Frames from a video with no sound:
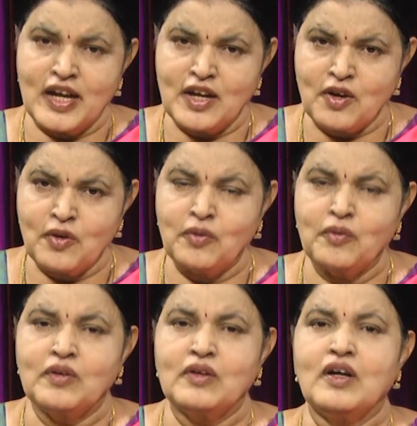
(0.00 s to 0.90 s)
ఇంట్లో
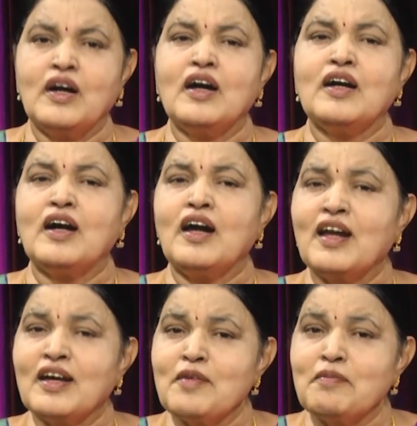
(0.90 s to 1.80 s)

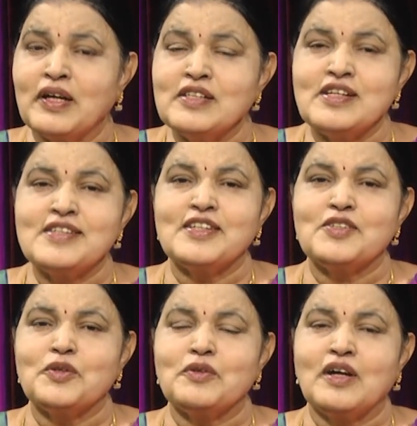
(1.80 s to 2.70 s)
అలాగే పనిచేసే
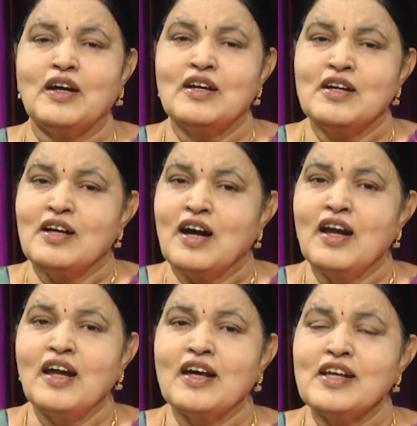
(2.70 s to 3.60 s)
చోట
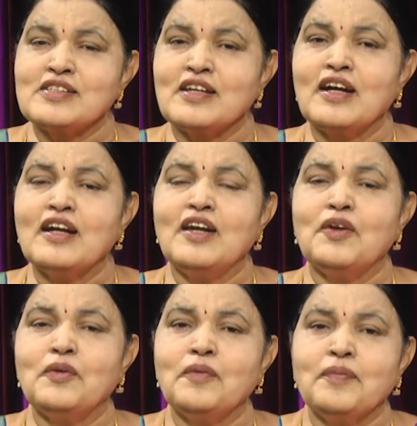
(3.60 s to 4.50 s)
అలాగే
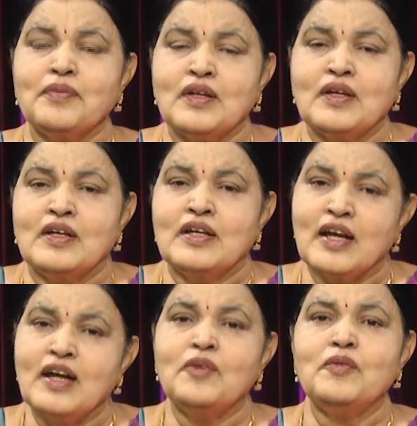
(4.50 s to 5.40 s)
సంఘంలో
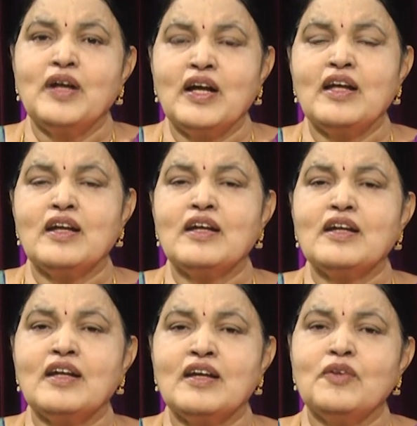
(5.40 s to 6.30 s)
ఎలా ఉండాలి అని
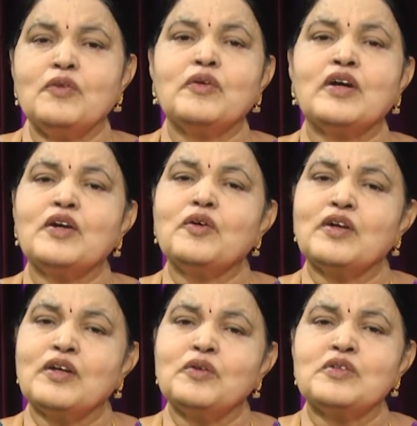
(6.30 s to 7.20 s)
అంటే
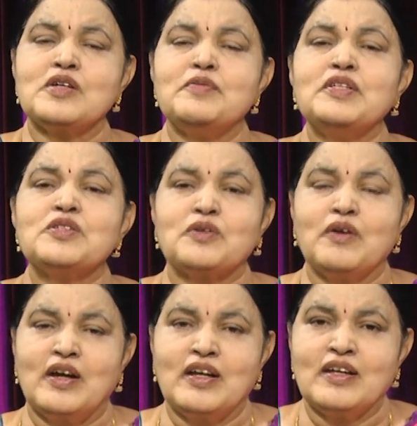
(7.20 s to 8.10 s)
ఒకరినొకరు
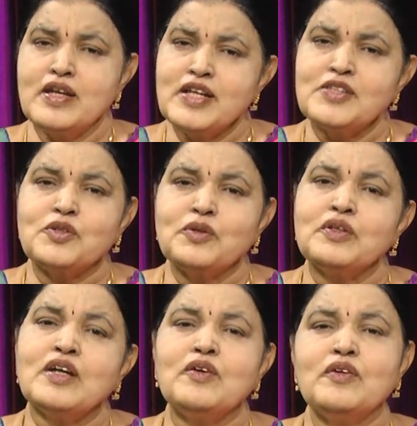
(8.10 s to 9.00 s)
క్షమించుకోవాలి నీ
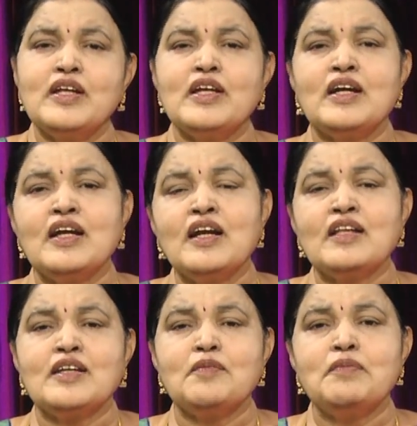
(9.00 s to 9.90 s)
సోదరుడు నీ ఎడల
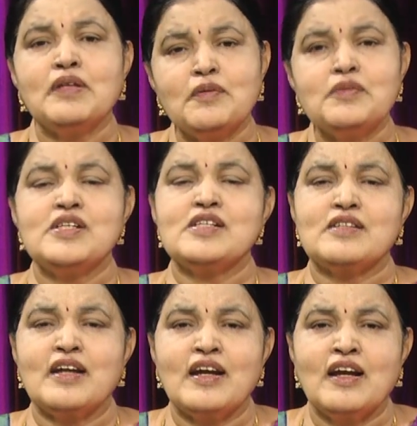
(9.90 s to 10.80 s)
తప్పిదం
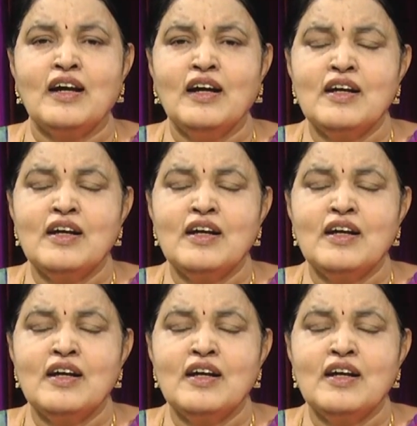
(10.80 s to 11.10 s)
చేసిన ఎడల